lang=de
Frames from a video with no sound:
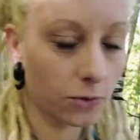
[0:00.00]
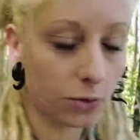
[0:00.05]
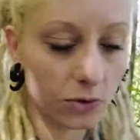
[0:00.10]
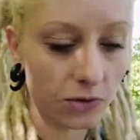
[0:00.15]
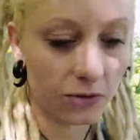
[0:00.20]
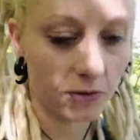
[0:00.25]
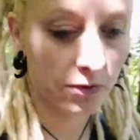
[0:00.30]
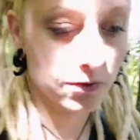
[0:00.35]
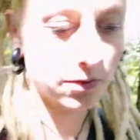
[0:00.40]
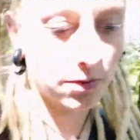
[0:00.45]
wo
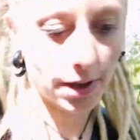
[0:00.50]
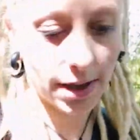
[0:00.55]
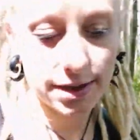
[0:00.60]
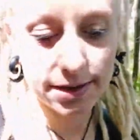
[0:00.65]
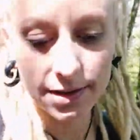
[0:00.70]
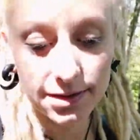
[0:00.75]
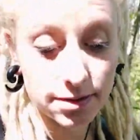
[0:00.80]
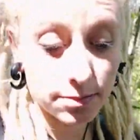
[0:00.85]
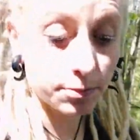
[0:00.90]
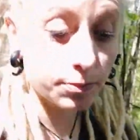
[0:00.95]
es äh, all
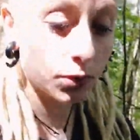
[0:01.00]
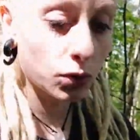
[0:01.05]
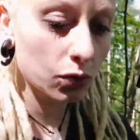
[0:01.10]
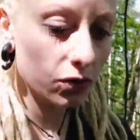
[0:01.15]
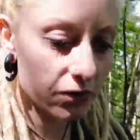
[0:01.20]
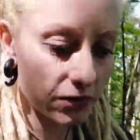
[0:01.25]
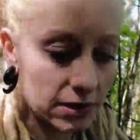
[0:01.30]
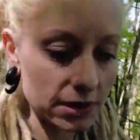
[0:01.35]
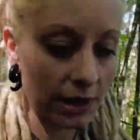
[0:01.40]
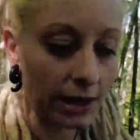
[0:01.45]
diese
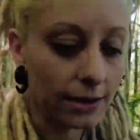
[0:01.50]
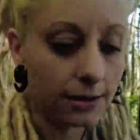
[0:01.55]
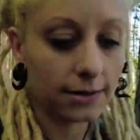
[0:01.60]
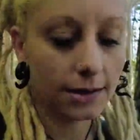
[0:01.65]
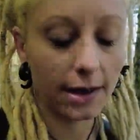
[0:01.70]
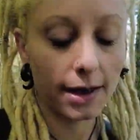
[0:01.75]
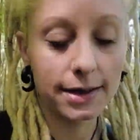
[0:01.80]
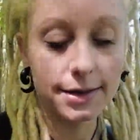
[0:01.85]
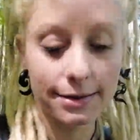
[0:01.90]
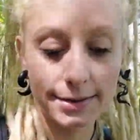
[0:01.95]
bösen
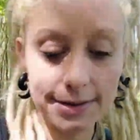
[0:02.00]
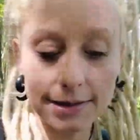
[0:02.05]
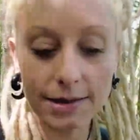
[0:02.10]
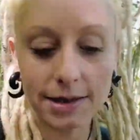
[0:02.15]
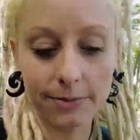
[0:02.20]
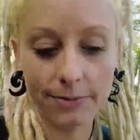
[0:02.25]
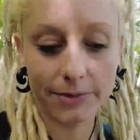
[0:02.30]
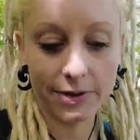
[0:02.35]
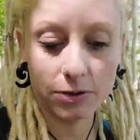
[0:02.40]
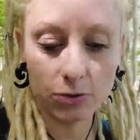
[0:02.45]
Dinge halt nicht
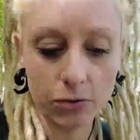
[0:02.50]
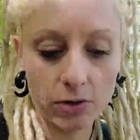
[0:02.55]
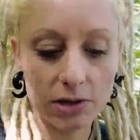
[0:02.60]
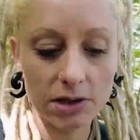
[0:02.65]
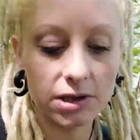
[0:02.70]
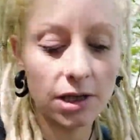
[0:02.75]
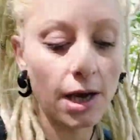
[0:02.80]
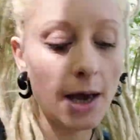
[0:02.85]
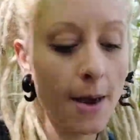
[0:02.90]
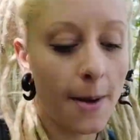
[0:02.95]
gibt,
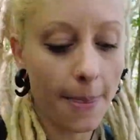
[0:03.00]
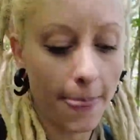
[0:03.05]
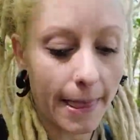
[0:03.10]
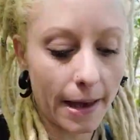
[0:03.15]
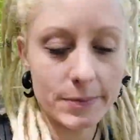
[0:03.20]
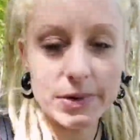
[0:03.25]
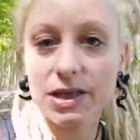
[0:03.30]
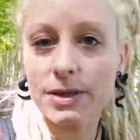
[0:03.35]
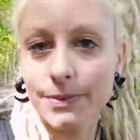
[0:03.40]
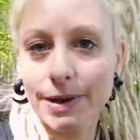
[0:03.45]
natürlich.
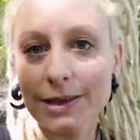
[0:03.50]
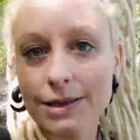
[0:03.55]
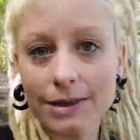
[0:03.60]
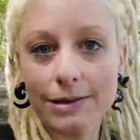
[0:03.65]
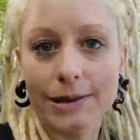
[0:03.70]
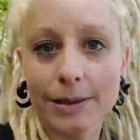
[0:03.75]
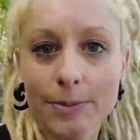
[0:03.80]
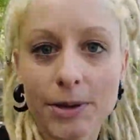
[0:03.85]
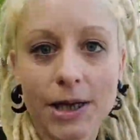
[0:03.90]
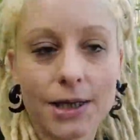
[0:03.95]
Aber ich meine, ich
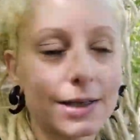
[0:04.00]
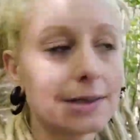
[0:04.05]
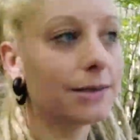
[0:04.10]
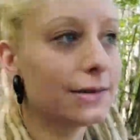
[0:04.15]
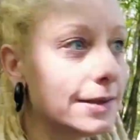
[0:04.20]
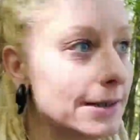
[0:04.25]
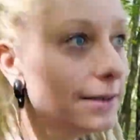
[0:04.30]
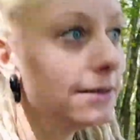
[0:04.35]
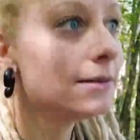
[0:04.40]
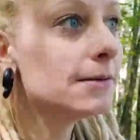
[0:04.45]
lebe ja
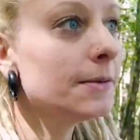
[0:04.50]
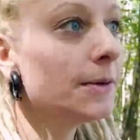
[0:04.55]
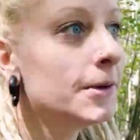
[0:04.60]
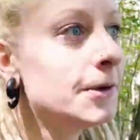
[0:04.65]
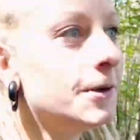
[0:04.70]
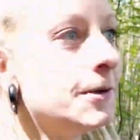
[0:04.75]
jetzt hier.